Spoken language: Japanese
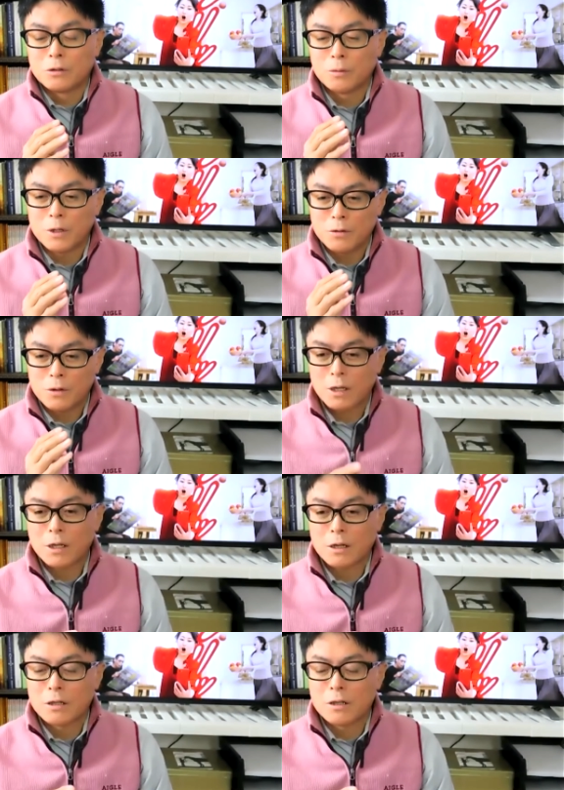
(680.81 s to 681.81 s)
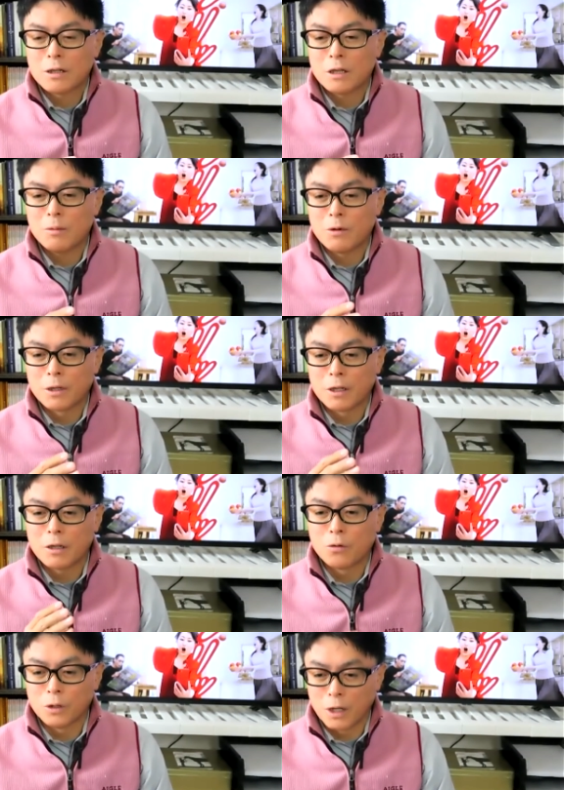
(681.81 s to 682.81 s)
飛び抜けた実績馬は出
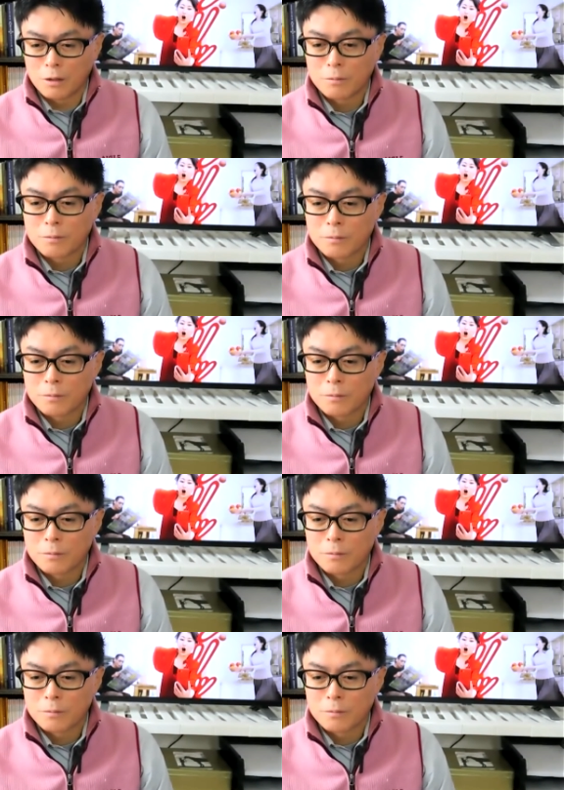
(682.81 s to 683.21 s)
てこない。